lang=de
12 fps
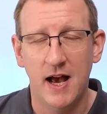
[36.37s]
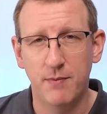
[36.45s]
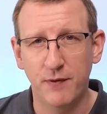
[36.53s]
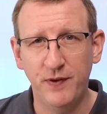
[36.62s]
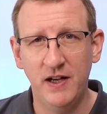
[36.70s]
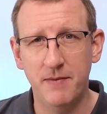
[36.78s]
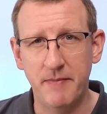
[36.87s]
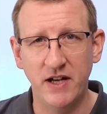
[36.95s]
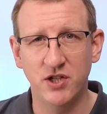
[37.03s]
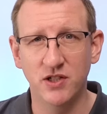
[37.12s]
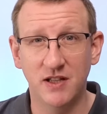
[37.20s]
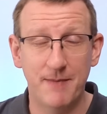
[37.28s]
Aber viele
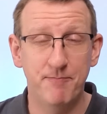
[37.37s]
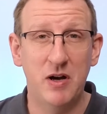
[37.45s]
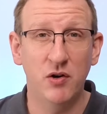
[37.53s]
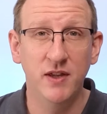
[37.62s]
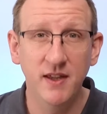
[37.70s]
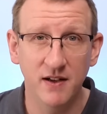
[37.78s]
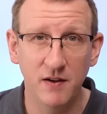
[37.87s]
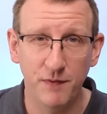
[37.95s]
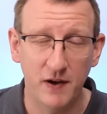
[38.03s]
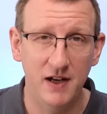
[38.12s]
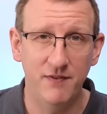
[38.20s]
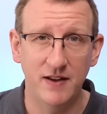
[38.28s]
Menschen tappen auch hier eine
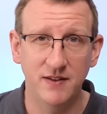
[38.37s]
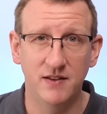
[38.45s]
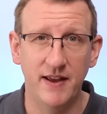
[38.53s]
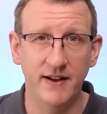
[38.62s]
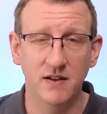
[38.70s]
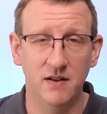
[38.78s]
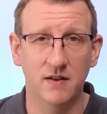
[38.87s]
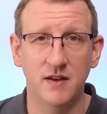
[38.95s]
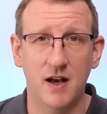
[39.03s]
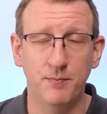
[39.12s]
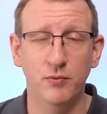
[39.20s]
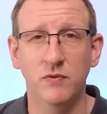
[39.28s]
Falle, weil sie denken, dass
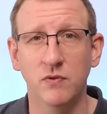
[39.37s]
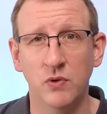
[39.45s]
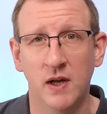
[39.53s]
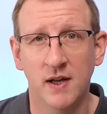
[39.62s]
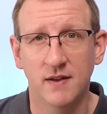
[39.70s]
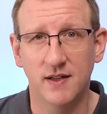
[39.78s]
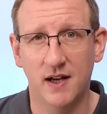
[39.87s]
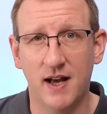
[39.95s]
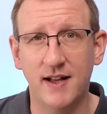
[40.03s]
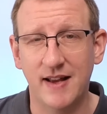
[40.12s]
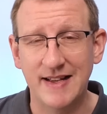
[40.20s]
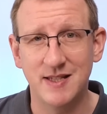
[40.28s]
sie ab und zu
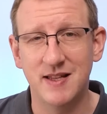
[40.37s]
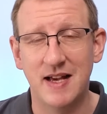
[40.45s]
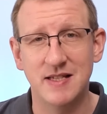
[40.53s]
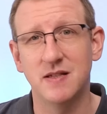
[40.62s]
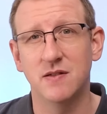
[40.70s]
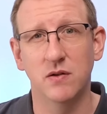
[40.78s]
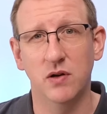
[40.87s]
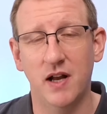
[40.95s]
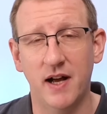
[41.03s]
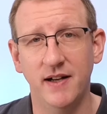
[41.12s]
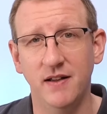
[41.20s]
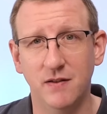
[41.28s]
Salat essen, heißt es noch
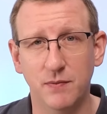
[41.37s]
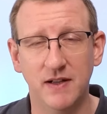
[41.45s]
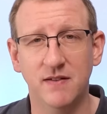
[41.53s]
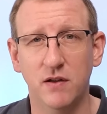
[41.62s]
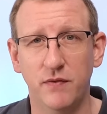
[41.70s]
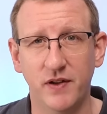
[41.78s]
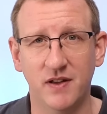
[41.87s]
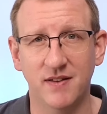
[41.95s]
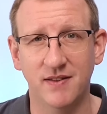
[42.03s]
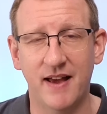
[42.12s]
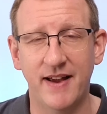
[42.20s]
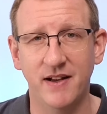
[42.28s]
lange nicht zwangsläufig,
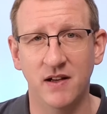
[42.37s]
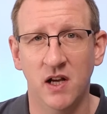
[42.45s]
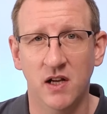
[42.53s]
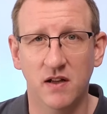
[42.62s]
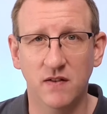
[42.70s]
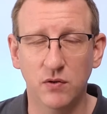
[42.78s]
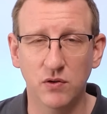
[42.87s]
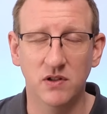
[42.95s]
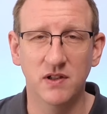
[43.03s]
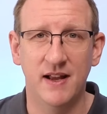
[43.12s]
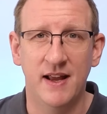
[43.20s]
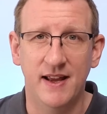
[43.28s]
dass sie einen
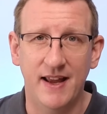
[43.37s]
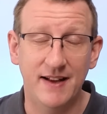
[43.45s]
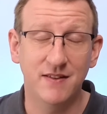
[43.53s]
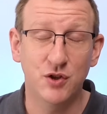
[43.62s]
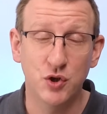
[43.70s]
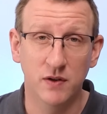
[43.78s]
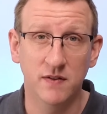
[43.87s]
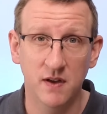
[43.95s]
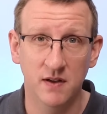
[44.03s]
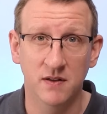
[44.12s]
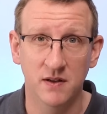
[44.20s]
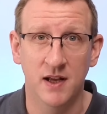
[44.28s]
gesunden,
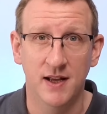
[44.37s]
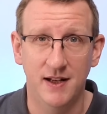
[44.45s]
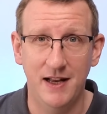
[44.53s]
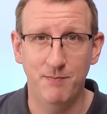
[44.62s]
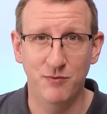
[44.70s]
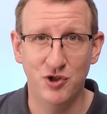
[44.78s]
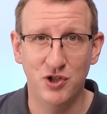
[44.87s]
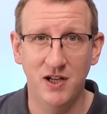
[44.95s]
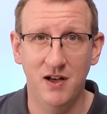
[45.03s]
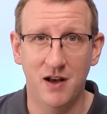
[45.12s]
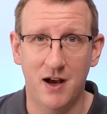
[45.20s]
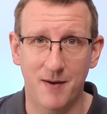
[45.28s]
herzschützenden
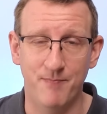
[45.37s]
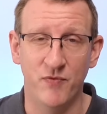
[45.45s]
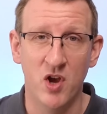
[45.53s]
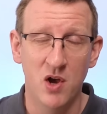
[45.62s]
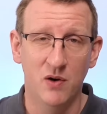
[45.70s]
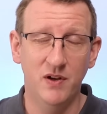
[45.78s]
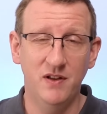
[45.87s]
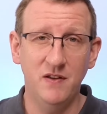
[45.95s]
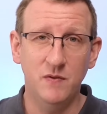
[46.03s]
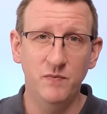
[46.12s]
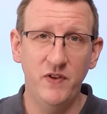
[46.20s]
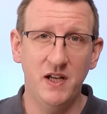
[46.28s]
Lebensstil haben. Und in
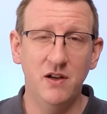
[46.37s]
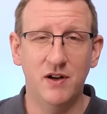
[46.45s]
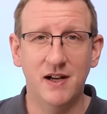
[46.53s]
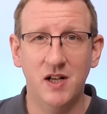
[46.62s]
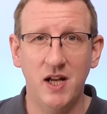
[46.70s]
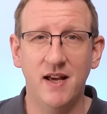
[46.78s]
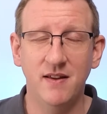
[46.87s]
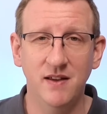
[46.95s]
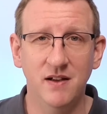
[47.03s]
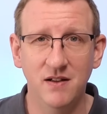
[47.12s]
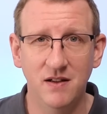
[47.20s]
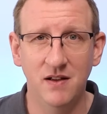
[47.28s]
diesem Video erkläre ich
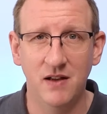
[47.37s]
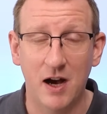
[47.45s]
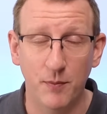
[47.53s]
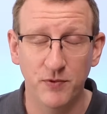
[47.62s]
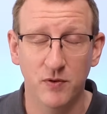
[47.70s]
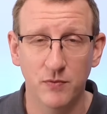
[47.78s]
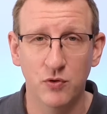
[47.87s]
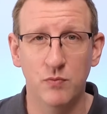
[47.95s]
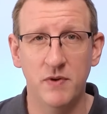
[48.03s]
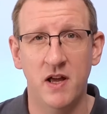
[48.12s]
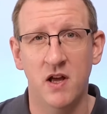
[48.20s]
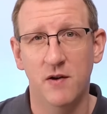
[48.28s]
Ihnen die
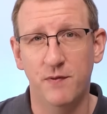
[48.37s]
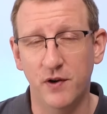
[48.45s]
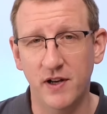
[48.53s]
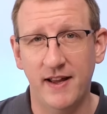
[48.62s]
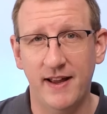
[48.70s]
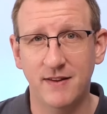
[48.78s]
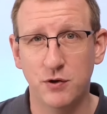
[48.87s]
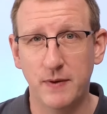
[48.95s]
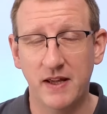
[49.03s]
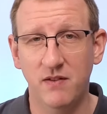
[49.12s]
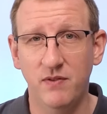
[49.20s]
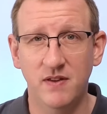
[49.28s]
Hauptsymptome von der
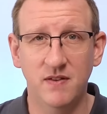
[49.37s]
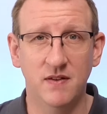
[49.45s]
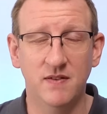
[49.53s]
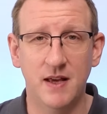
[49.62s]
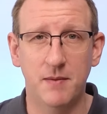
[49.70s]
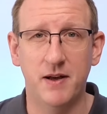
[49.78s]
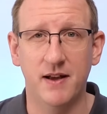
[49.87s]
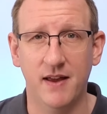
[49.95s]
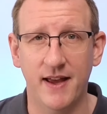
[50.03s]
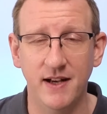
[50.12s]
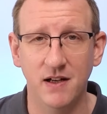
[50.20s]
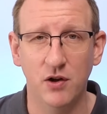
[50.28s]
Herzschwäche, wie Sie sie selber
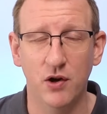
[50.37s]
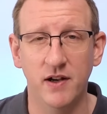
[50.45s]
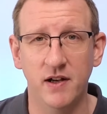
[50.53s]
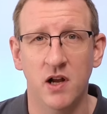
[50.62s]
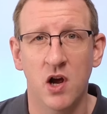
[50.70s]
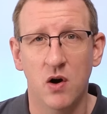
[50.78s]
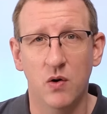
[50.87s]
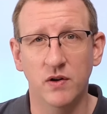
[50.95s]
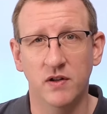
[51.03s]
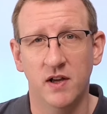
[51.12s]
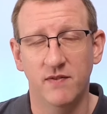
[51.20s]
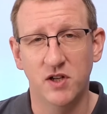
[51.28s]
erkennen können.
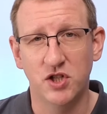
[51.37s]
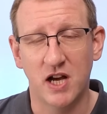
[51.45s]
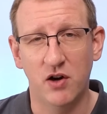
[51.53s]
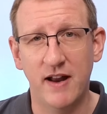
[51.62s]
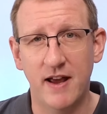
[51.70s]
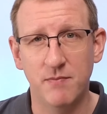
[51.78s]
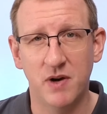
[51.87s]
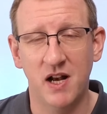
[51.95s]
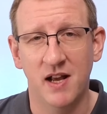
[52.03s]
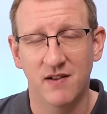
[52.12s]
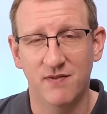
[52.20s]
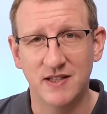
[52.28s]
Und wir schauen einmal,
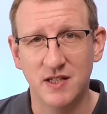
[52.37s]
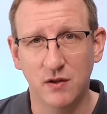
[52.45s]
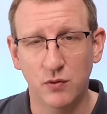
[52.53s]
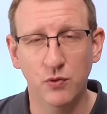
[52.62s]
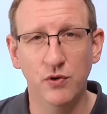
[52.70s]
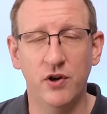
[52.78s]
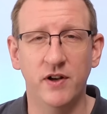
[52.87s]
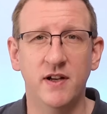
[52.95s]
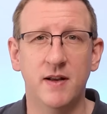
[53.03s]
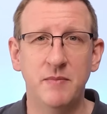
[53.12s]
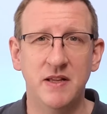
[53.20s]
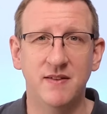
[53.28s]
was Sie tun können,
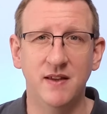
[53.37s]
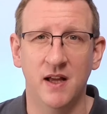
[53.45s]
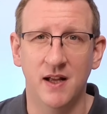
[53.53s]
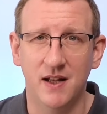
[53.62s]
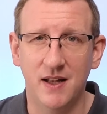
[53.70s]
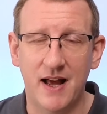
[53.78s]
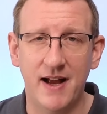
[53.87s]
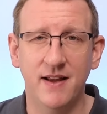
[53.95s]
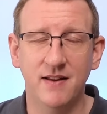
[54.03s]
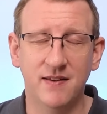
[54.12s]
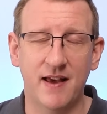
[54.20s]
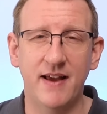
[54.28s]
damit Sie
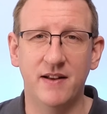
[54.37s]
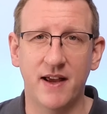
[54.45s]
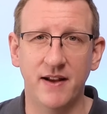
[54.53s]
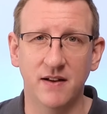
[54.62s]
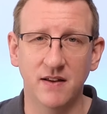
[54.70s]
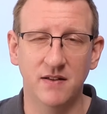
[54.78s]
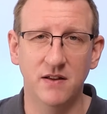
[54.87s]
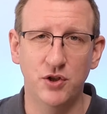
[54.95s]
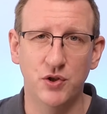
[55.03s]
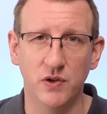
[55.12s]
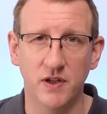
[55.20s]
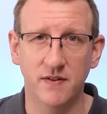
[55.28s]
lange Zeit ein richtig
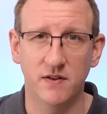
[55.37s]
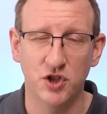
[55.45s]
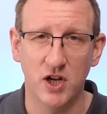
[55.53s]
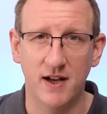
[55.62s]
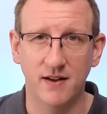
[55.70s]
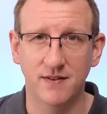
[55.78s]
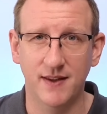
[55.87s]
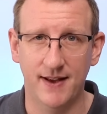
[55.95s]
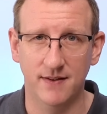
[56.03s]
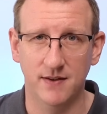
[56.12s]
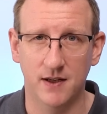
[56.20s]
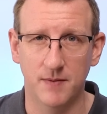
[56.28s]
schönes, starkes
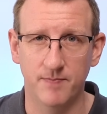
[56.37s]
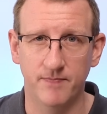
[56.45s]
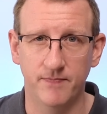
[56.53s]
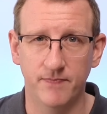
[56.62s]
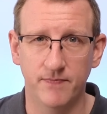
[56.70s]
Herz haben.